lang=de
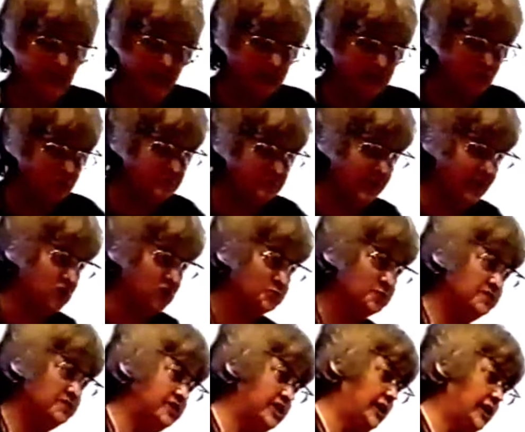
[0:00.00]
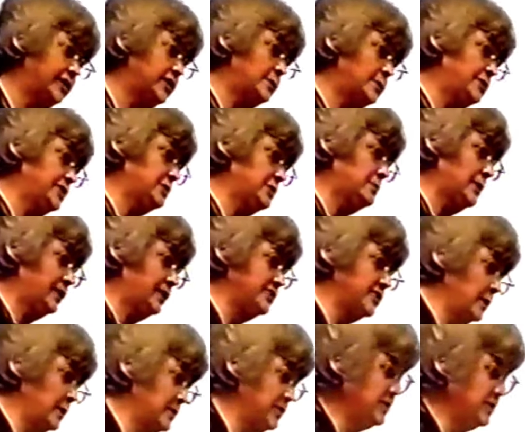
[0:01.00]
sagt zum Beispiel, wenn einer mit dem
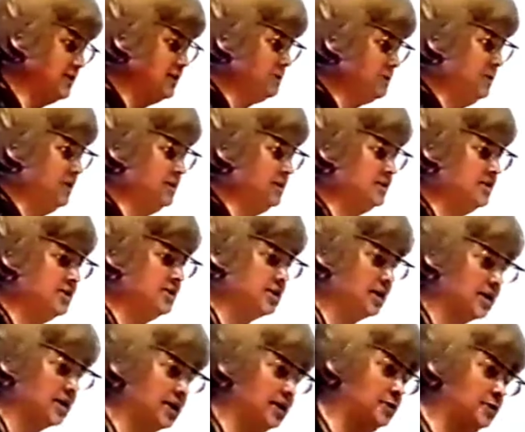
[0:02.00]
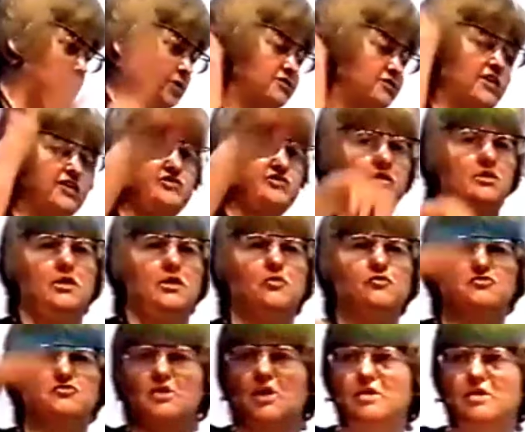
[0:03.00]
Mantram richtig meditiert, dann kann er über Wasser
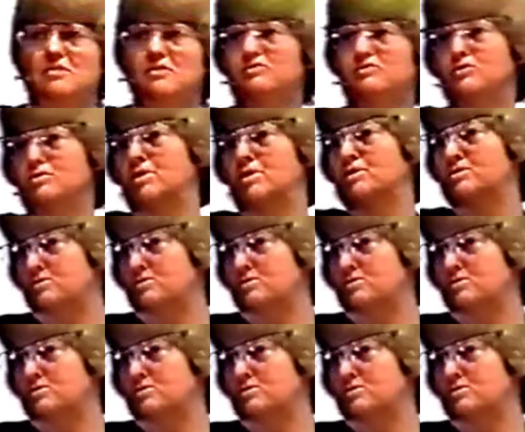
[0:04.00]
laufen und andere Wunder